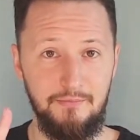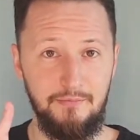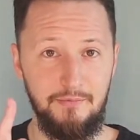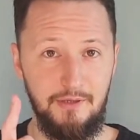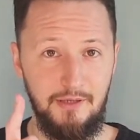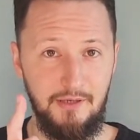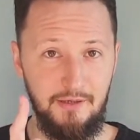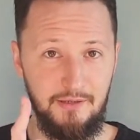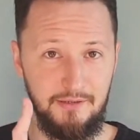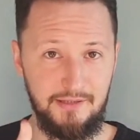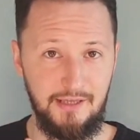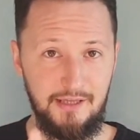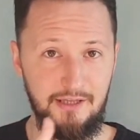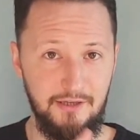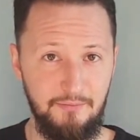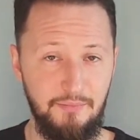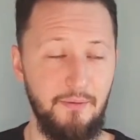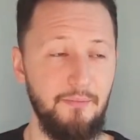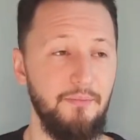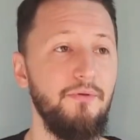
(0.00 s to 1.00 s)
И, кстати,
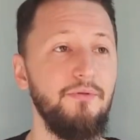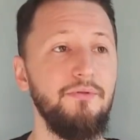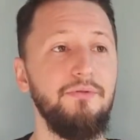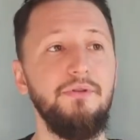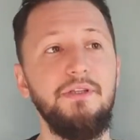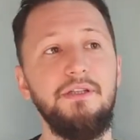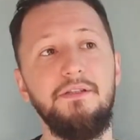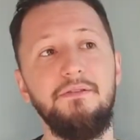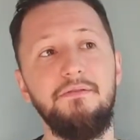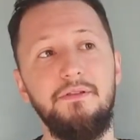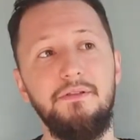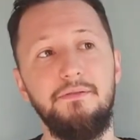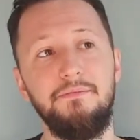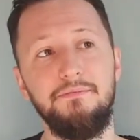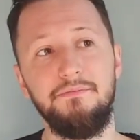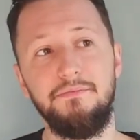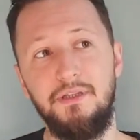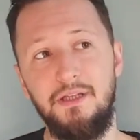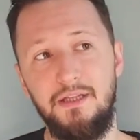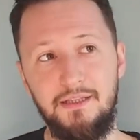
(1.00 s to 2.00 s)
по поводу этого
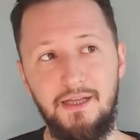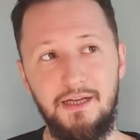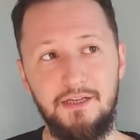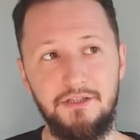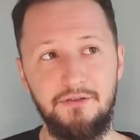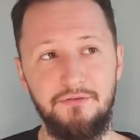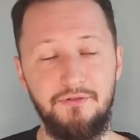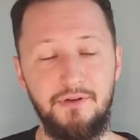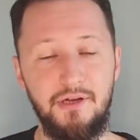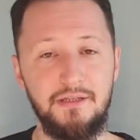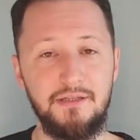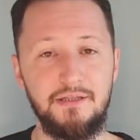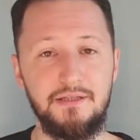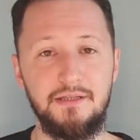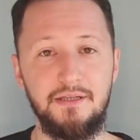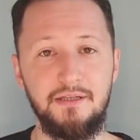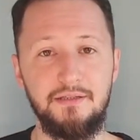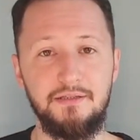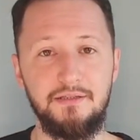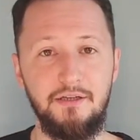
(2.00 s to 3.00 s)
я также в
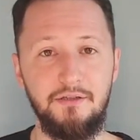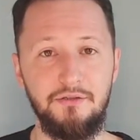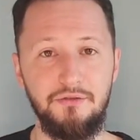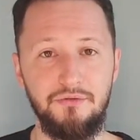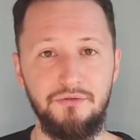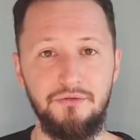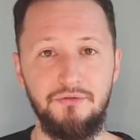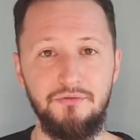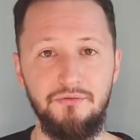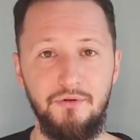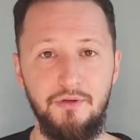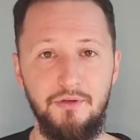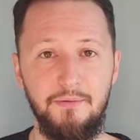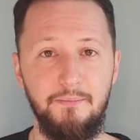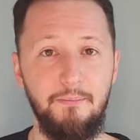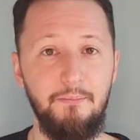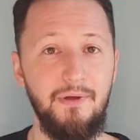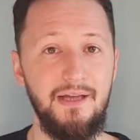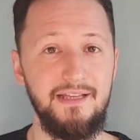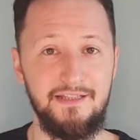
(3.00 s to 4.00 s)
конце скажу свой
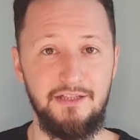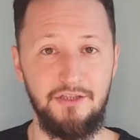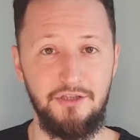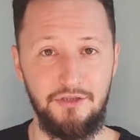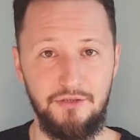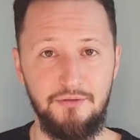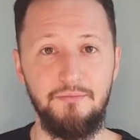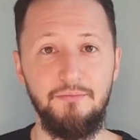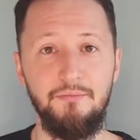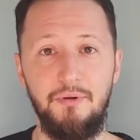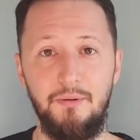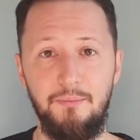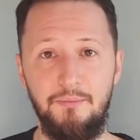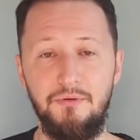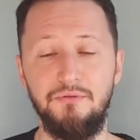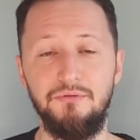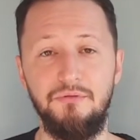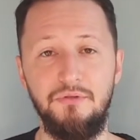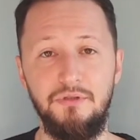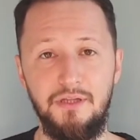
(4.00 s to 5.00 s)
месседж по
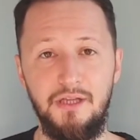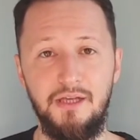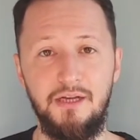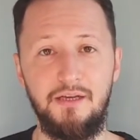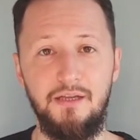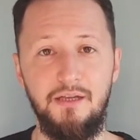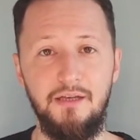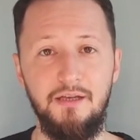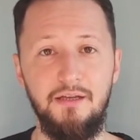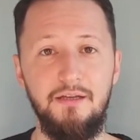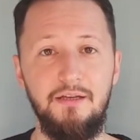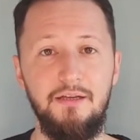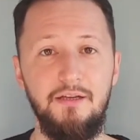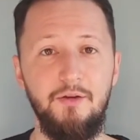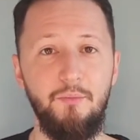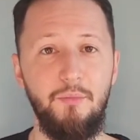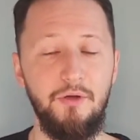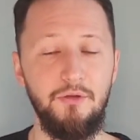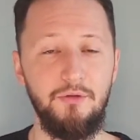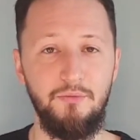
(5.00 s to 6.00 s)
поводу энергии.
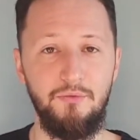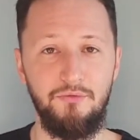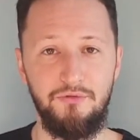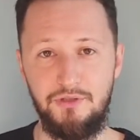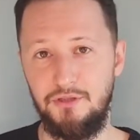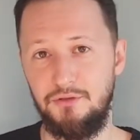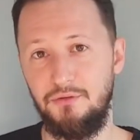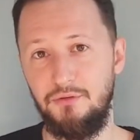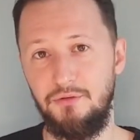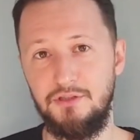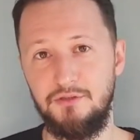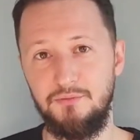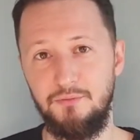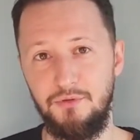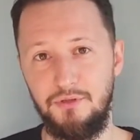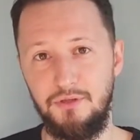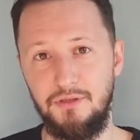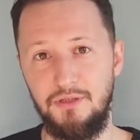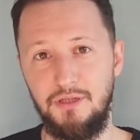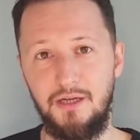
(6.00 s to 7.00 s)
Поэтому все, кто
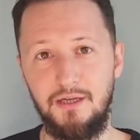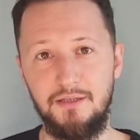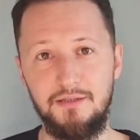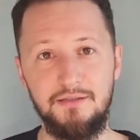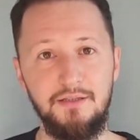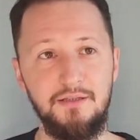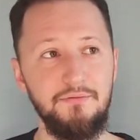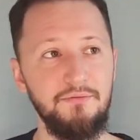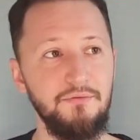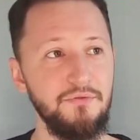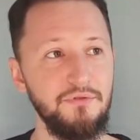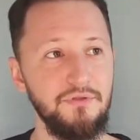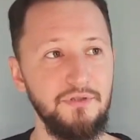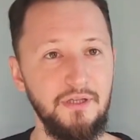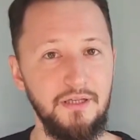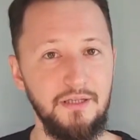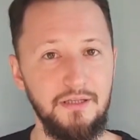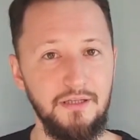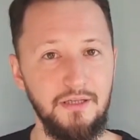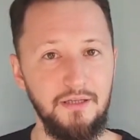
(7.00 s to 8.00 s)
досмотрит до конца, вы
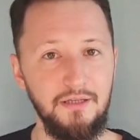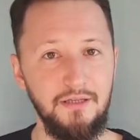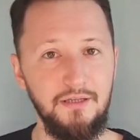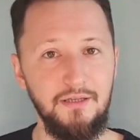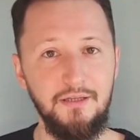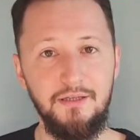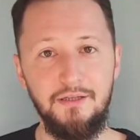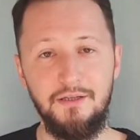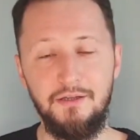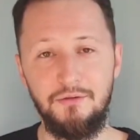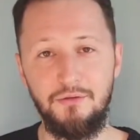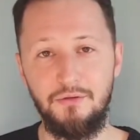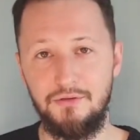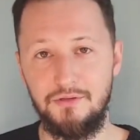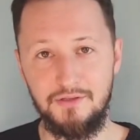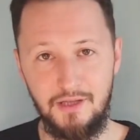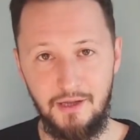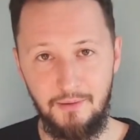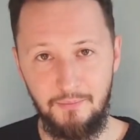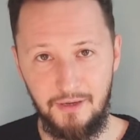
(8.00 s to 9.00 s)
узнаете тот
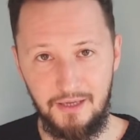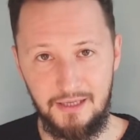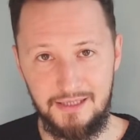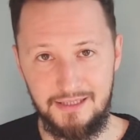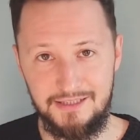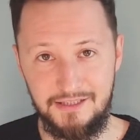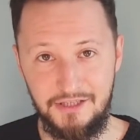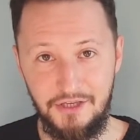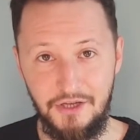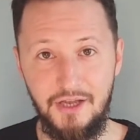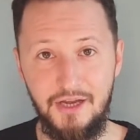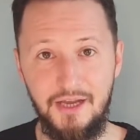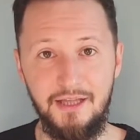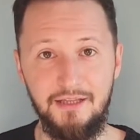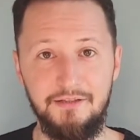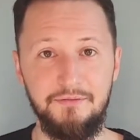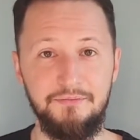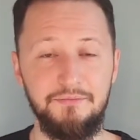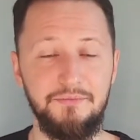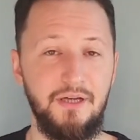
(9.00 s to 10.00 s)
самый
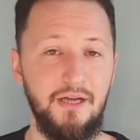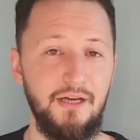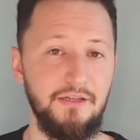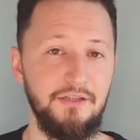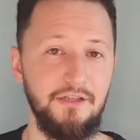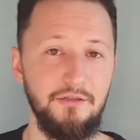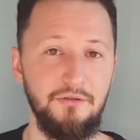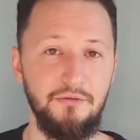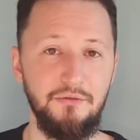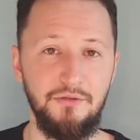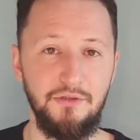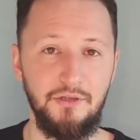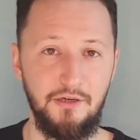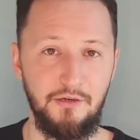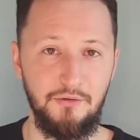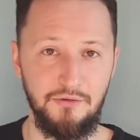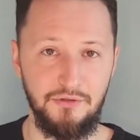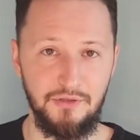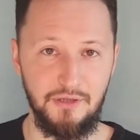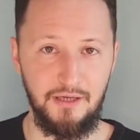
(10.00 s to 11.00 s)
секрет, как же эту
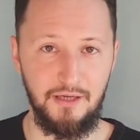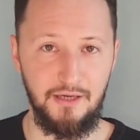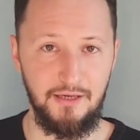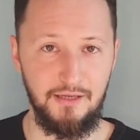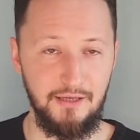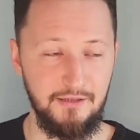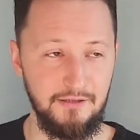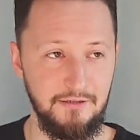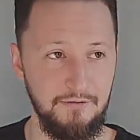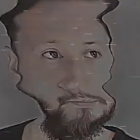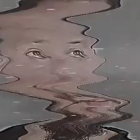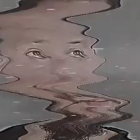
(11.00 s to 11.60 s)
энергию сохранять.